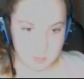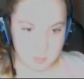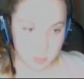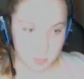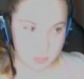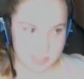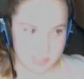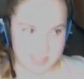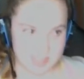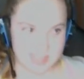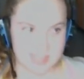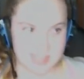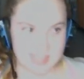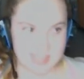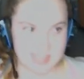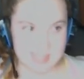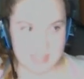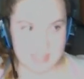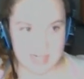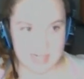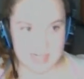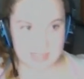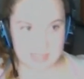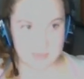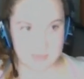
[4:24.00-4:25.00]
puoi andare in
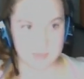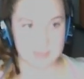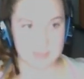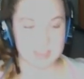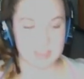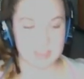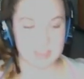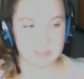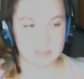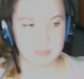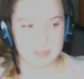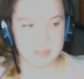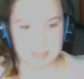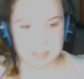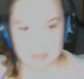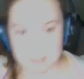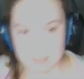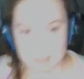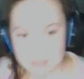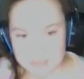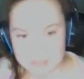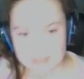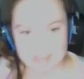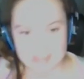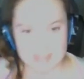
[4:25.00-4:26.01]
acqua, respiri
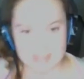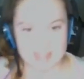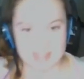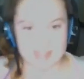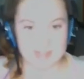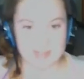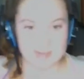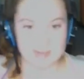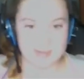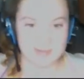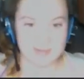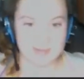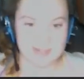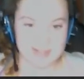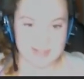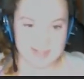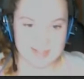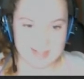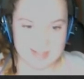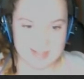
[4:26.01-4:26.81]
sott'acqua.